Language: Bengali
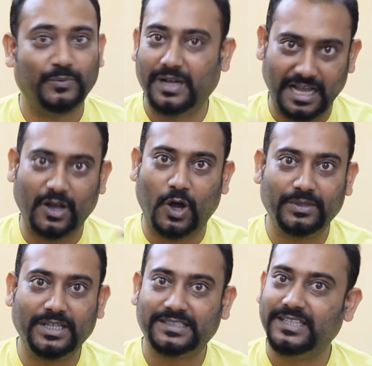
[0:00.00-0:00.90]
তো
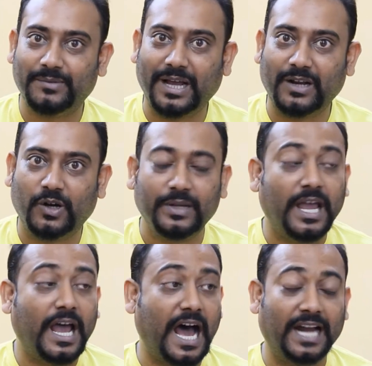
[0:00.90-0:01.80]
অবভিয়াসলি এটা ভালো
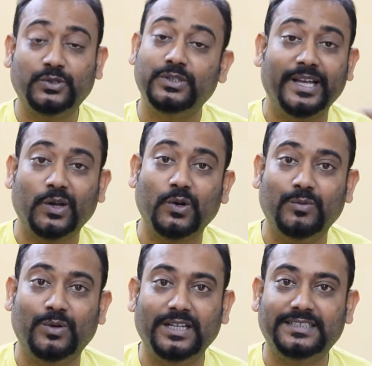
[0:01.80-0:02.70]
হবে আর যদি
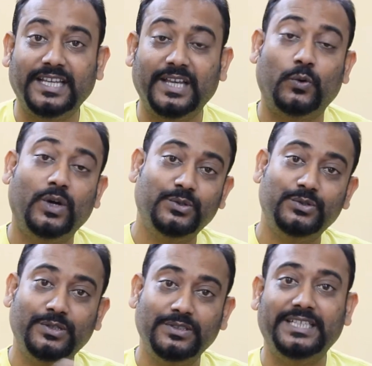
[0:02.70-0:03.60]
এরকম হয় যে ওই
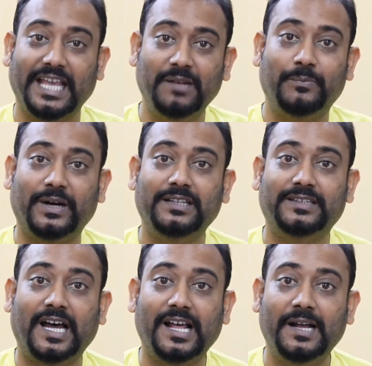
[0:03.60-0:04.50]
দুজন যে হেল্পার
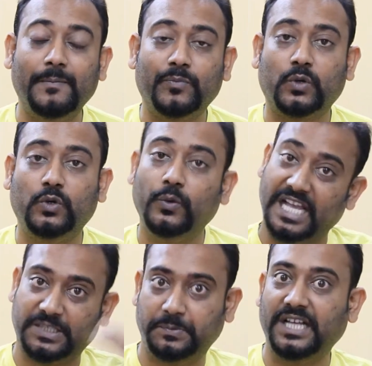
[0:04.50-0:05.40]
তারা খুব
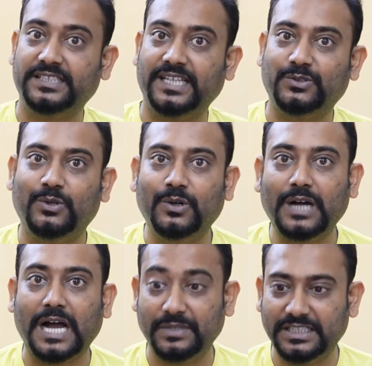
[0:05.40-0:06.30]
এক্সপিরিয়েন্স একজন
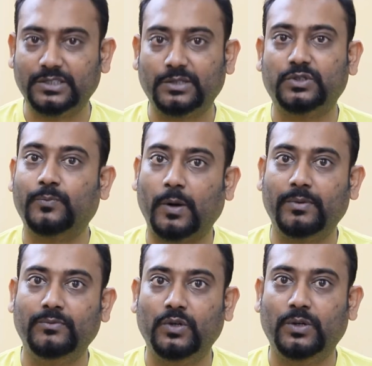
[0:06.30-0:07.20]
লোক আপনি যে সমস্ত
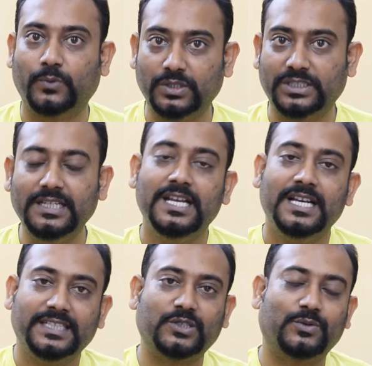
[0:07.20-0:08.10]
প্রবলেমগুলো পড়ছেন
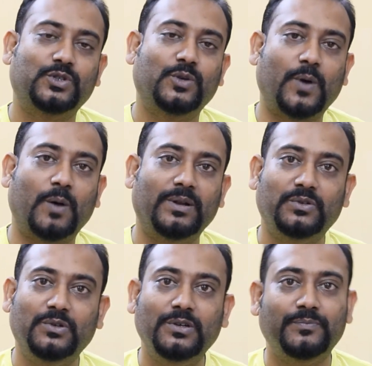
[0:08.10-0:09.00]
সেই সমস্ত
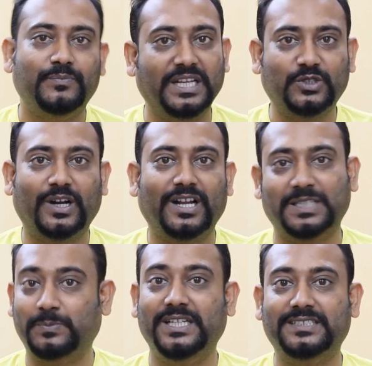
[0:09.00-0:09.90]
প্রবলেমগুলো ফিক্স করার
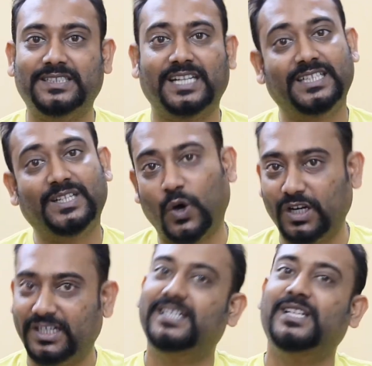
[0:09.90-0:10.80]
এক্সপিরিয়েন্স তাদের
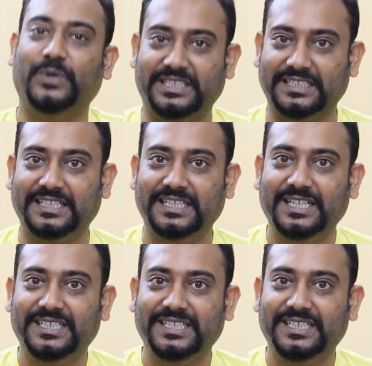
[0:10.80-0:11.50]
অলরেডি রয়েছে